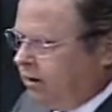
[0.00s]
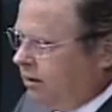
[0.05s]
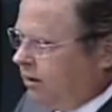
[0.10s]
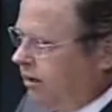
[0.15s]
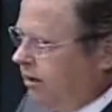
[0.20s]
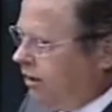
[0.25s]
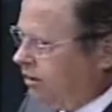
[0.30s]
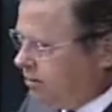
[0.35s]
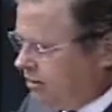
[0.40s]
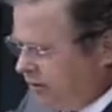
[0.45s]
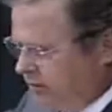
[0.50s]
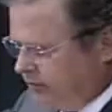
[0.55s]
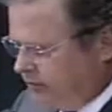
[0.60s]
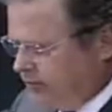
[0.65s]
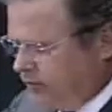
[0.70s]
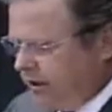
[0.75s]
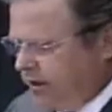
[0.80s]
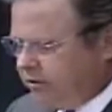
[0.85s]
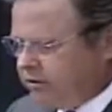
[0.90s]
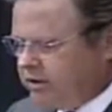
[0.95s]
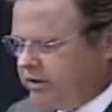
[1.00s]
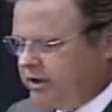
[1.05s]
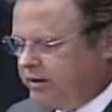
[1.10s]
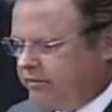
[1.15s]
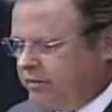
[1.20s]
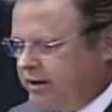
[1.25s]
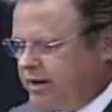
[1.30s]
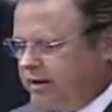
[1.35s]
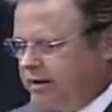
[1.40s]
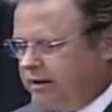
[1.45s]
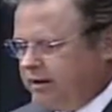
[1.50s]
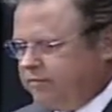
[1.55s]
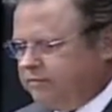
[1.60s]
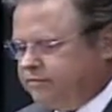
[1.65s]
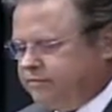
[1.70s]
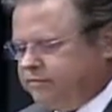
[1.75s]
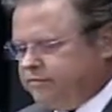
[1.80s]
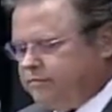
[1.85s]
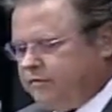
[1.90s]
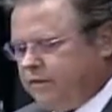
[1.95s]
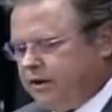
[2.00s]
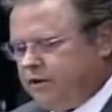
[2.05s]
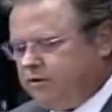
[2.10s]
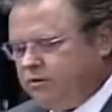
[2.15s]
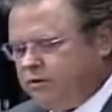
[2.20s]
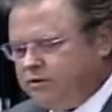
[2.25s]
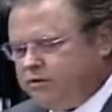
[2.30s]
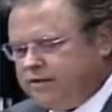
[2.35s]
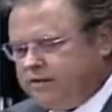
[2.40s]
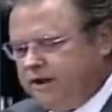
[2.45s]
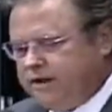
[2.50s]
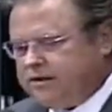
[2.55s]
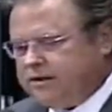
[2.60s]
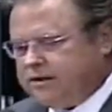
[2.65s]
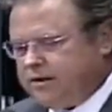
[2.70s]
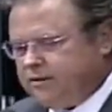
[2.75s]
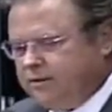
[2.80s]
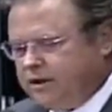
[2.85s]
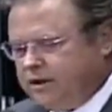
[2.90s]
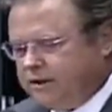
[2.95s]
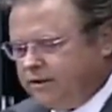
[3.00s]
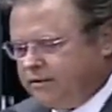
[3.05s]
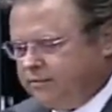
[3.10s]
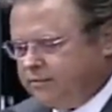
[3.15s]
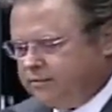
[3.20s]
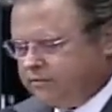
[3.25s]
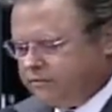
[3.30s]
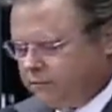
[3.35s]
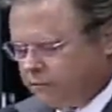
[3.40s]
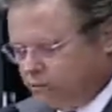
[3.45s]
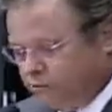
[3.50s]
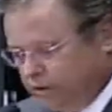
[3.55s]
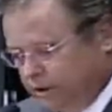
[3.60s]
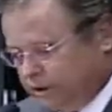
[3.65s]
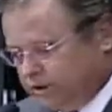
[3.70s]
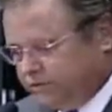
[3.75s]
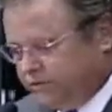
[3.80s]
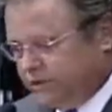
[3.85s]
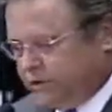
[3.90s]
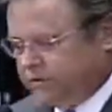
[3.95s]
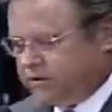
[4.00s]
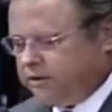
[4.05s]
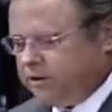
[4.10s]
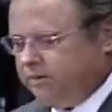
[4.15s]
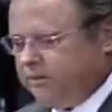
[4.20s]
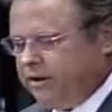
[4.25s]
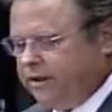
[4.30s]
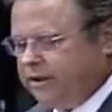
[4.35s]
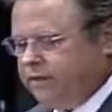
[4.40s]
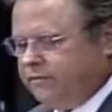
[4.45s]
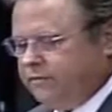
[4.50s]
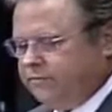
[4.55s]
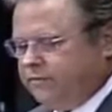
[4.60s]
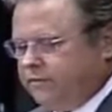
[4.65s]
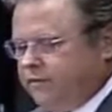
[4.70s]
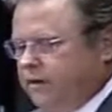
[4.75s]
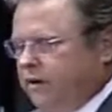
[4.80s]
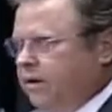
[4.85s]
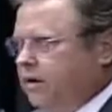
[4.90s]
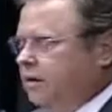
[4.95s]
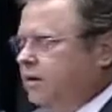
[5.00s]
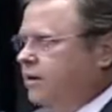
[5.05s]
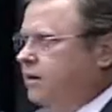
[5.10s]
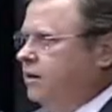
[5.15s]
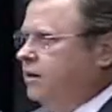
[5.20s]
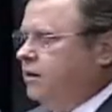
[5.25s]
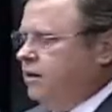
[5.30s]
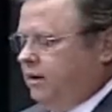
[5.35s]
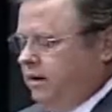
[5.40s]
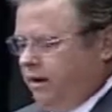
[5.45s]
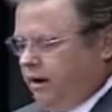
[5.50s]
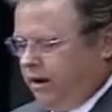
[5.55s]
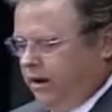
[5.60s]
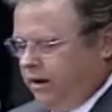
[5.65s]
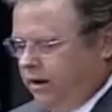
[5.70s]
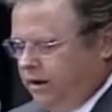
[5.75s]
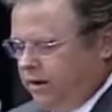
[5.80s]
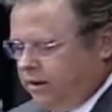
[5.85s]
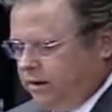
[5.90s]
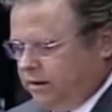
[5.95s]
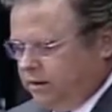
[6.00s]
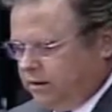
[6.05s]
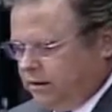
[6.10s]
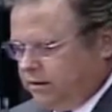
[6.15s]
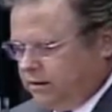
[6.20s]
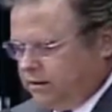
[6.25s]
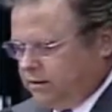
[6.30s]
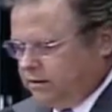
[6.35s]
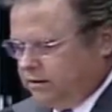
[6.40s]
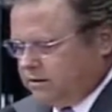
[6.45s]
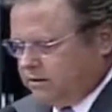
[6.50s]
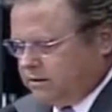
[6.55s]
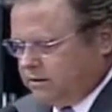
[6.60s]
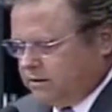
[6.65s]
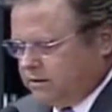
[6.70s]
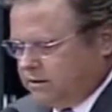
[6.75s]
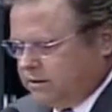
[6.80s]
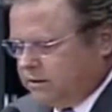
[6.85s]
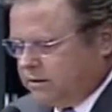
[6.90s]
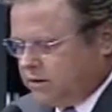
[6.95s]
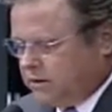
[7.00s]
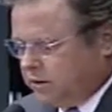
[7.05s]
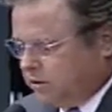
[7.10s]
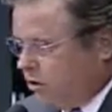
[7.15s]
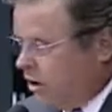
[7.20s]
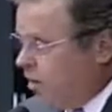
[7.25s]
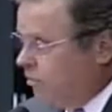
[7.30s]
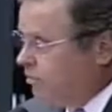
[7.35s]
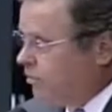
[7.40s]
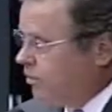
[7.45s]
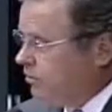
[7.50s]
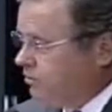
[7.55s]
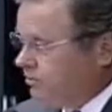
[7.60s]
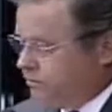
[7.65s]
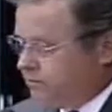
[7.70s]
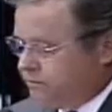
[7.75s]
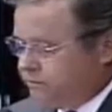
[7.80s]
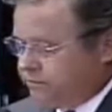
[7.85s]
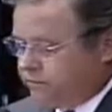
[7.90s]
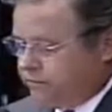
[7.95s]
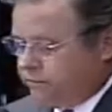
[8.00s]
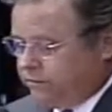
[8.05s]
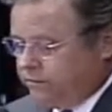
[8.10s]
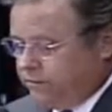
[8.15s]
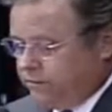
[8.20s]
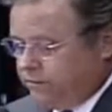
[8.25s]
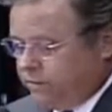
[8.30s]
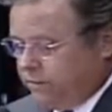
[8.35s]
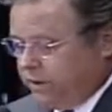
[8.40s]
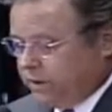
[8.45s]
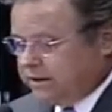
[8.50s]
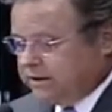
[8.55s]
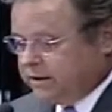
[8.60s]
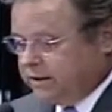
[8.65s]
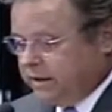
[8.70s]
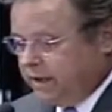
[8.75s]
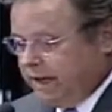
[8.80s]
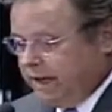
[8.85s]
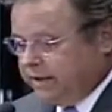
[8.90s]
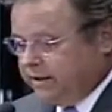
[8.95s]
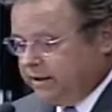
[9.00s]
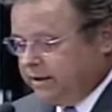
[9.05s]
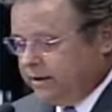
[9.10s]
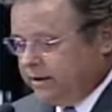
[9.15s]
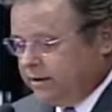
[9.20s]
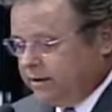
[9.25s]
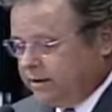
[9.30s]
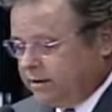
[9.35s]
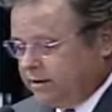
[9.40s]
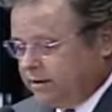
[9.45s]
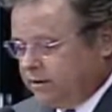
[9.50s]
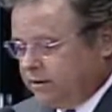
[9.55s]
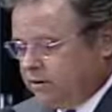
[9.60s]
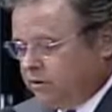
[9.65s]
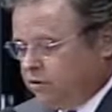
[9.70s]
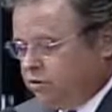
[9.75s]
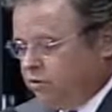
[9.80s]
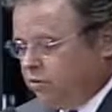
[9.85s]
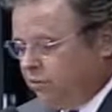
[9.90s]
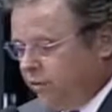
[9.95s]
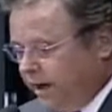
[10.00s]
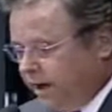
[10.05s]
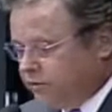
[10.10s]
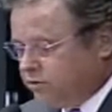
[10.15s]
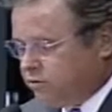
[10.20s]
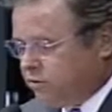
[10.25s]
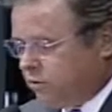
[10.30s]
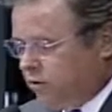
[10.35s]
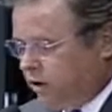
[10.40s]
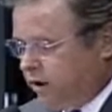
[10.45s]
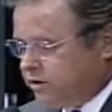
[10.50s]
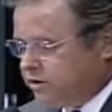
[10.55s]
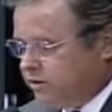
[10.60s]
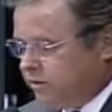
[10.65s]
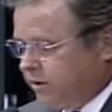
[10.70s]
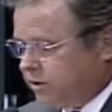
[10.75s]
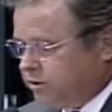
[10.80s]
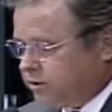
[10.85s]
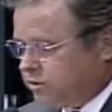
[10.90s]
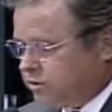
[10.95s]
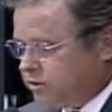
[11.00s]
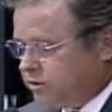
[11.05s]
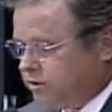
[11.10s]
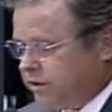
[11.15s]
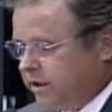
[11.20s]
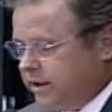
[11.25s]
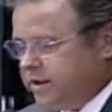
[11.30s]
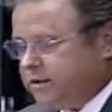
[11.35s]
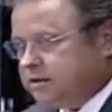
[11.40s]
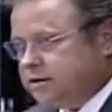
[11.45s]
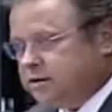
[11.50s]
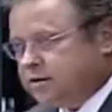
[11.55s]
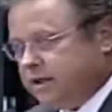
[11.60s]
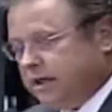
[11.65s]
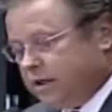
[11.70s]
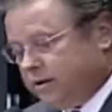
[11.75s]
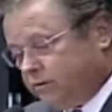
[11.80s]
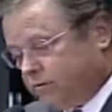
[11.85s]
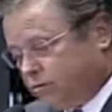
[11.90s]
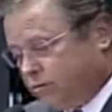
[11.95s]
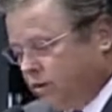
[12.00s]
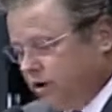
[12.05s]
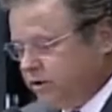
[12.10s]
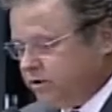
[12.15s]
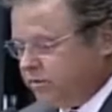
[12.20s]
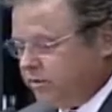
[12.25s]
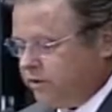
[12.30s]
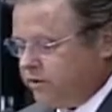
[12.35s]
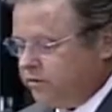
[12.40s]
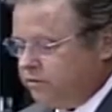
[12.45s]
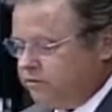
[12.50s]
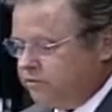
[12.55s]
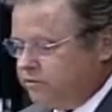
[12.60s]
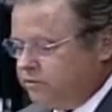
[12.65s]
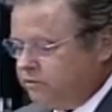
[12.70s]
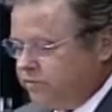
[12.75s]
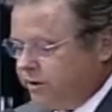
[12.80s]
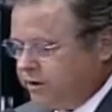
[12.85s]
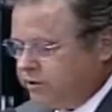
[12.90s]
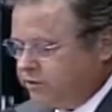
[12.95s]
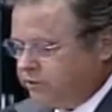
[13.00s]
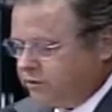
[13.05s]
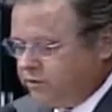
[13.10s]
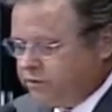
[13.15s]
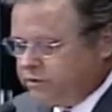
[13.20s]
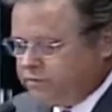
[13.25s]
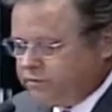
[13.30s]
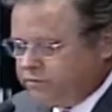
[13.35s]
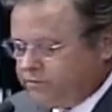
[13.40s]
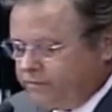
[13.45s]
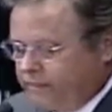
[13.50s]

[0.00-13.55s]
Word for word: Esse final de semana, há dois finais de semana, ou nesse final de semana, em Sinop, uma cidade no médio norte mato-grossense, já no norte do Mato Grosso,